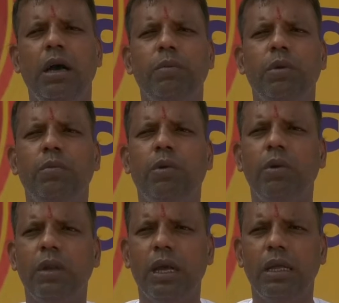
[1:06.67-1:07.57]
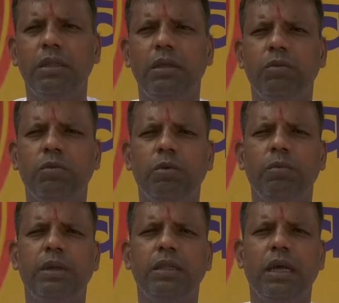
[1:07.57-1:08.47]
हम लोग भोग लगाते हैं उसको
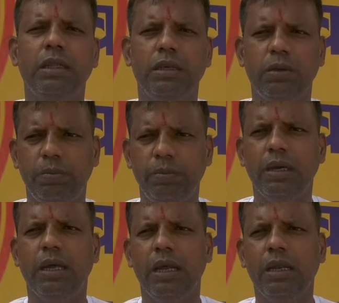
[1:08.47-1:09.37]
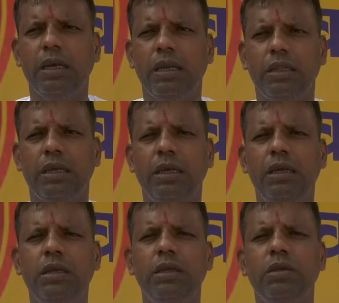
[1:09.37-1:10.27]
प्रसाद के रूप में ग्रहण करते हैं
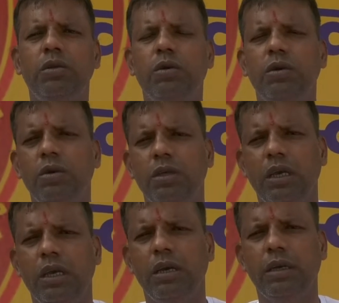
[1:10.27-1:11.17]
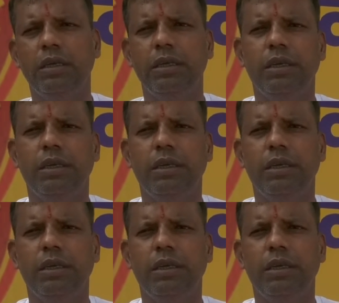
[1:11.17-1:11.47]
तो यह